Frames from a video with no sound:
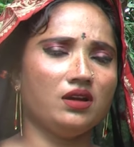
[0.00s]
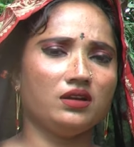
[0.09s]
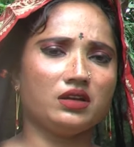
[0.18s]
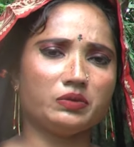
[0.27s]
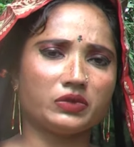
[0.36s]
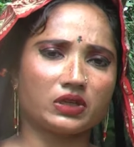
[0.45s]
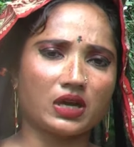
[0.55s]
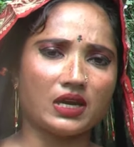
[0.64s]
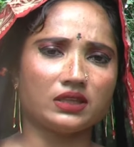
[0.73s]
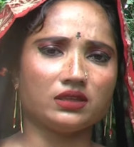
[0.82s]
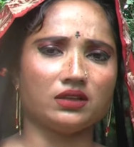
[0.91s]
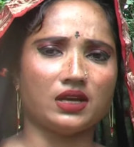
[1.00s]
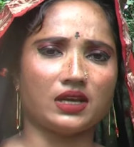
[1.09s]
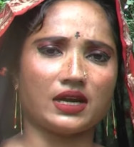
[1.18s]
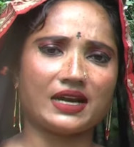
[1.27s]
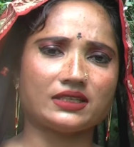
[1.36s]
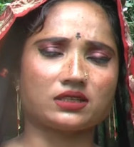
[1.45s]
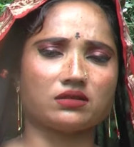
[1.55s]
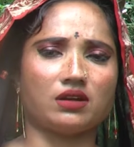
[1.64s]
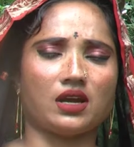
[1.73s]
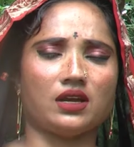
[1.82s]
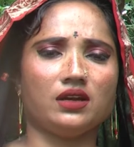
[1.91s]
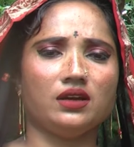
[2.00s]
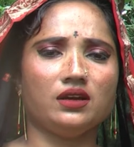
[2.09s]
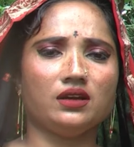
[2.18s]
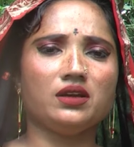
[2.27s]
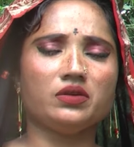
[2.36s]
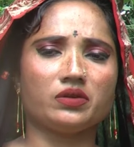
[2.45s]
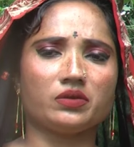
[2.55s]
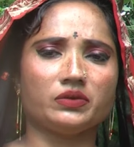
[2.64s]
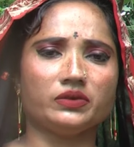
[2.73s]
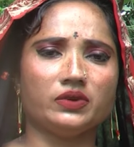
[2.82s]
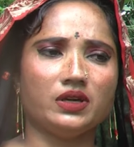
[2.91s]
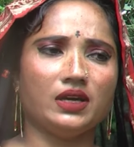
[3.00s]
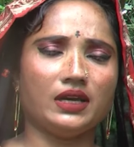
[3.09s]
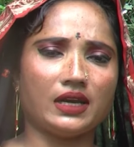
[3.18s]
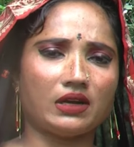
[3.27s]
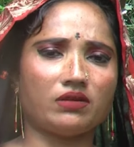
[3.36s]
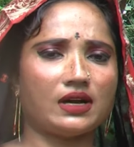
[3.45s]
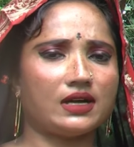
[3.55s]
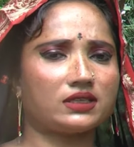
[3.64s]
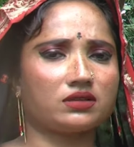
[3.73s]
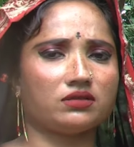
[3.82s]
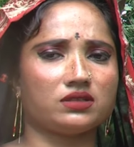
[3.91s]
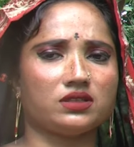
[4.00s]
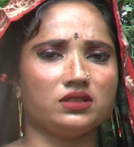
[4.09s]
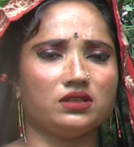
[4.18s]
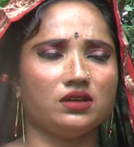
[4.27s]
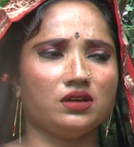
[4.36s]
ঠিক মতো খাইতে দেয় না কাজ করায় কি করবো এর আগেও কাজ করছি